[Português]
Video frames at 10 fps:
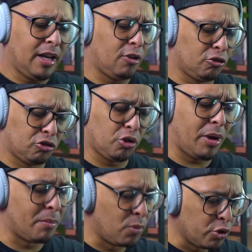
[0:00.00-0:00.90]
Cara, o som
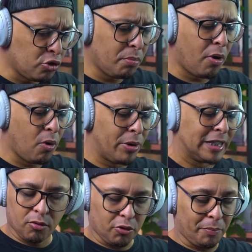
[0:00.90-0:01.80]
é muito bom.
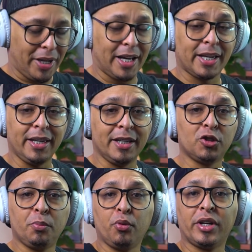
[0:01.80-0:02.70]
Vou parar aqui.
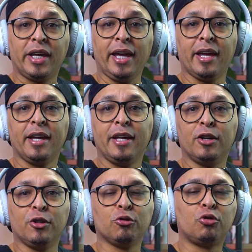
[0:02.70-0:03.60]
Isso porque
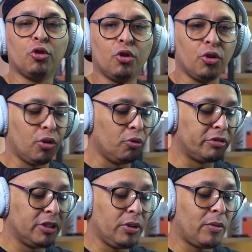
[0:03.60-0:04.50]
eu não tô
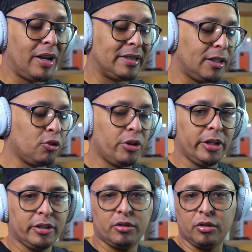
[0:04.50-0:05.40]
usando o
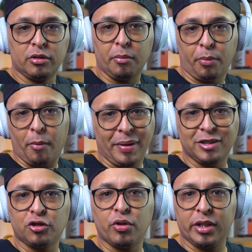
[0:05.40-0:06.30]
equalizador da própria
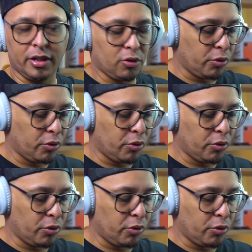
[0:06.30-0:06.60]
Sony.